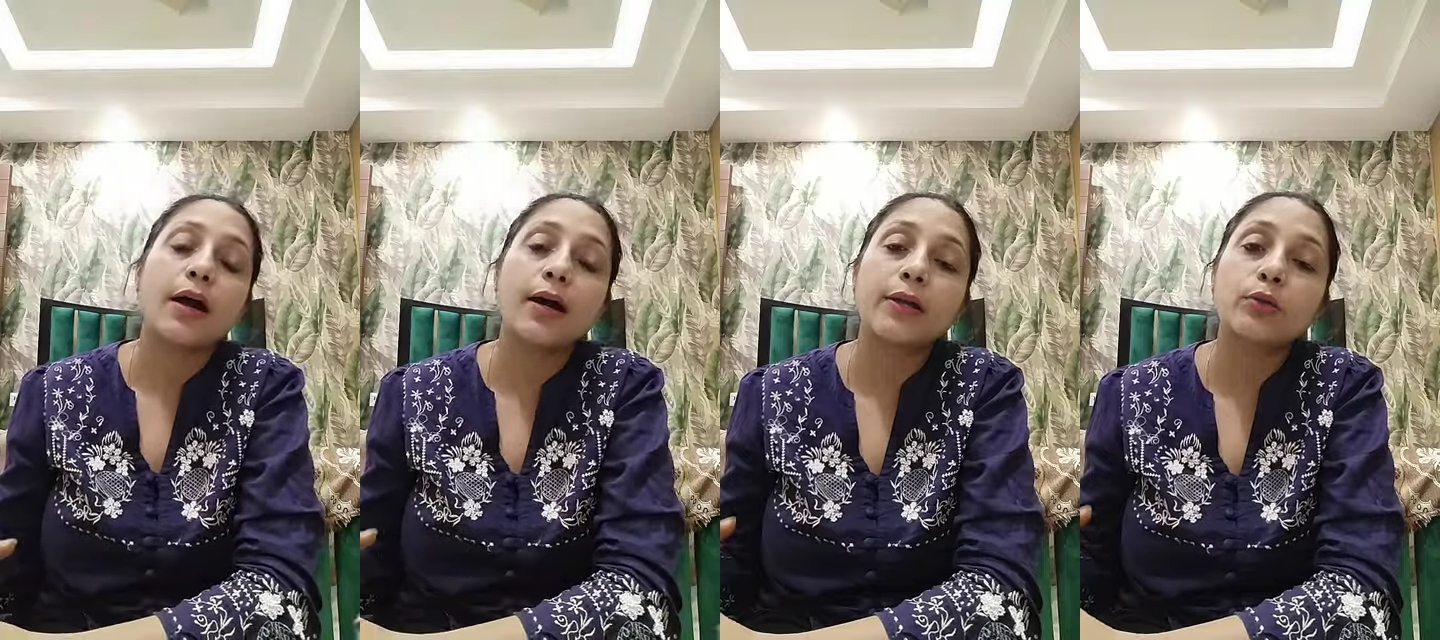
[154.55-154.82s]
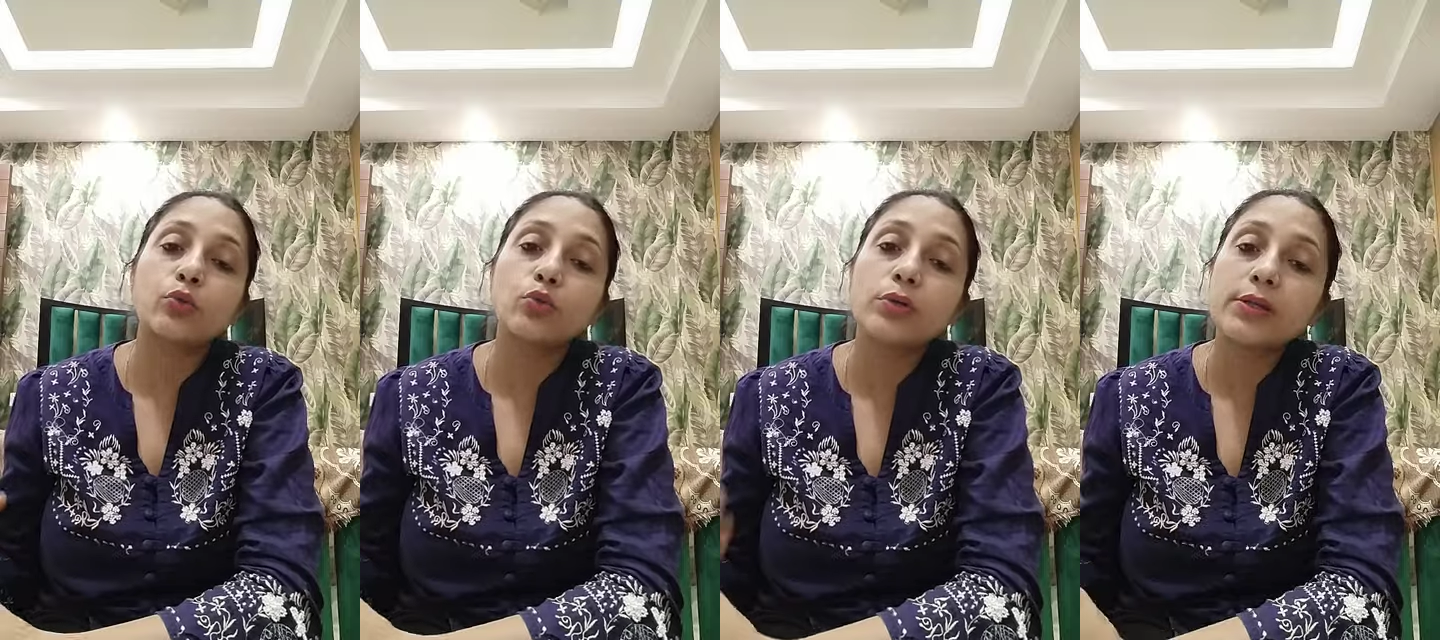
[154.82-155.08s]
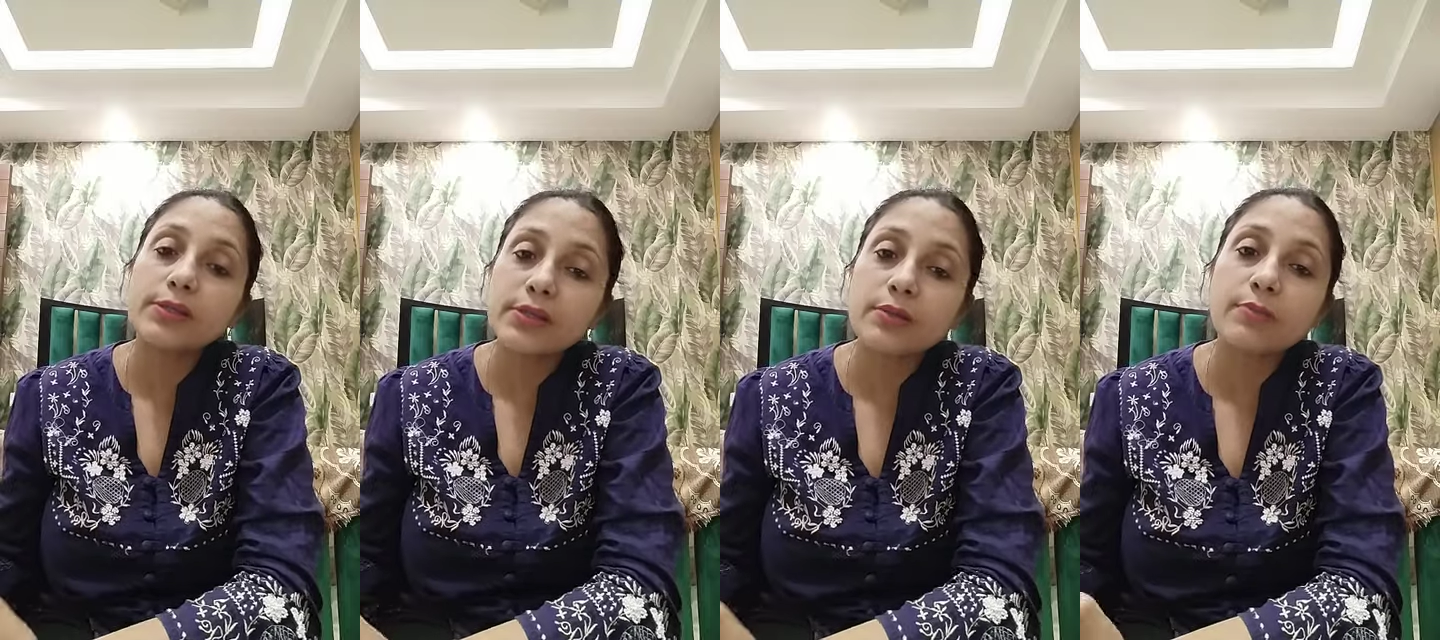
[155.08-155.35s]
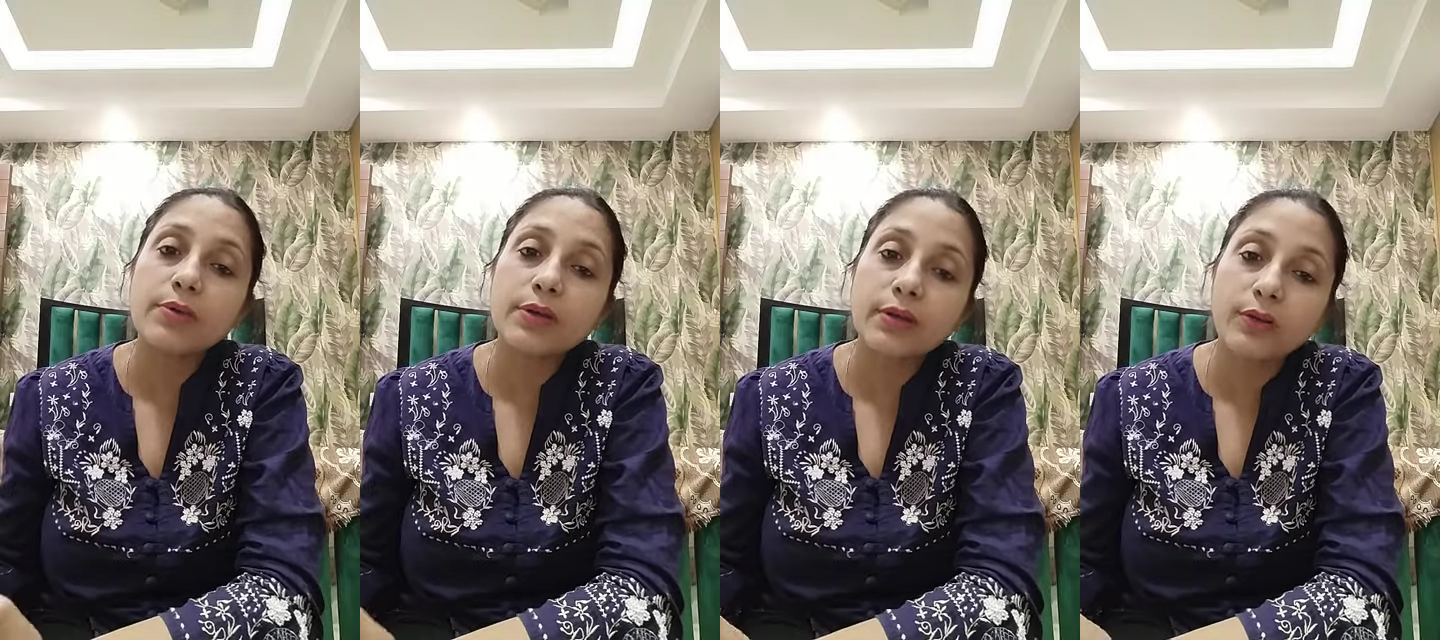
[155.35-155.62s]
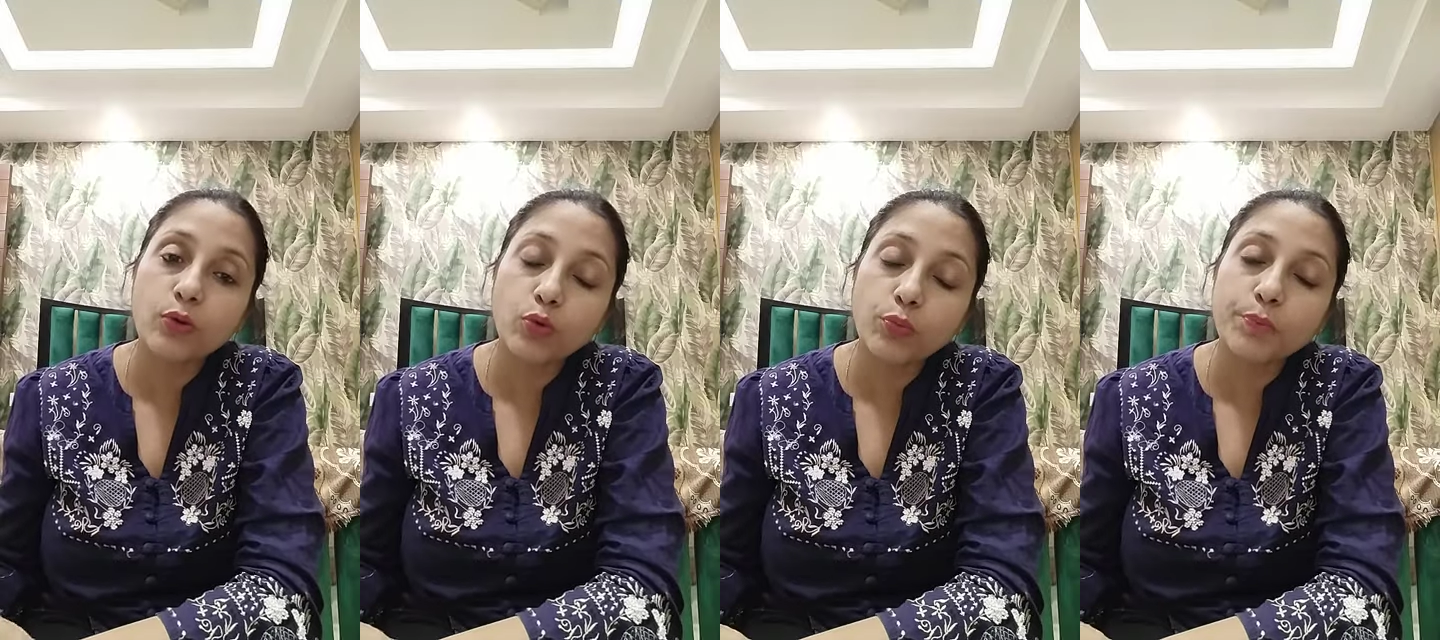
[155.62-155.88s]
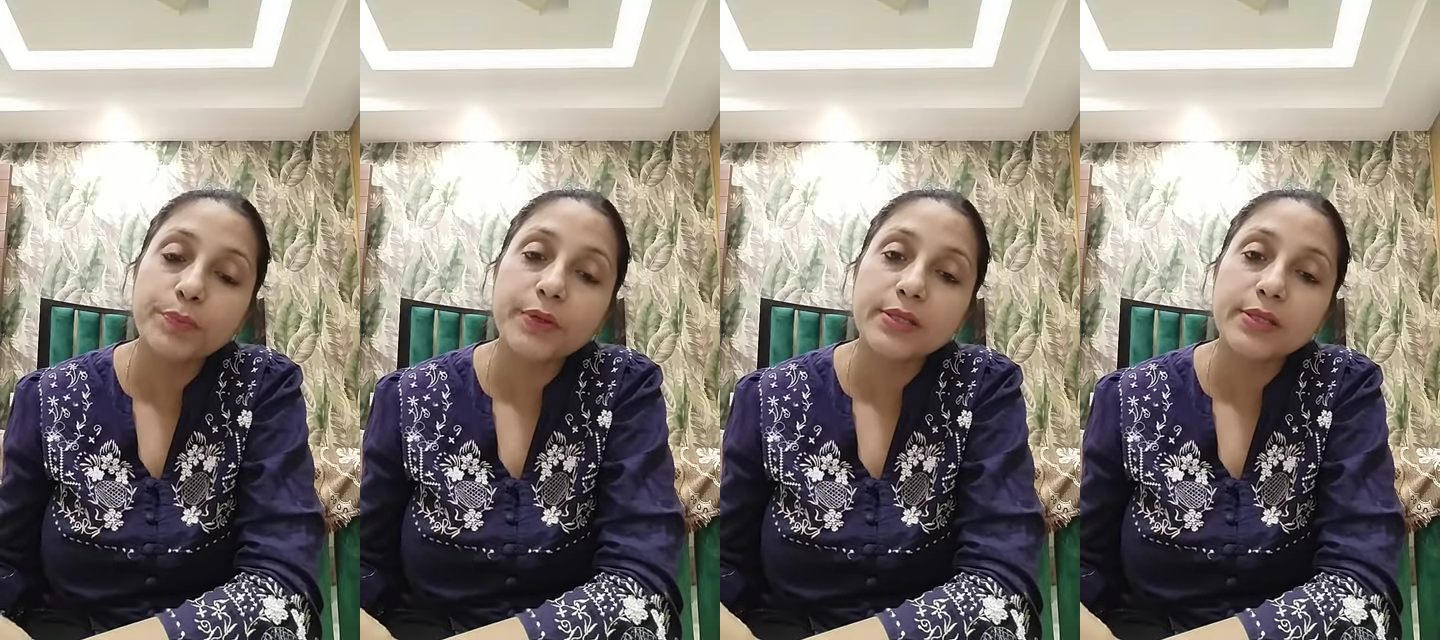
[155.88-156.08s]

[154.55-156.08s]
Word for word: आलू किसी भी रूप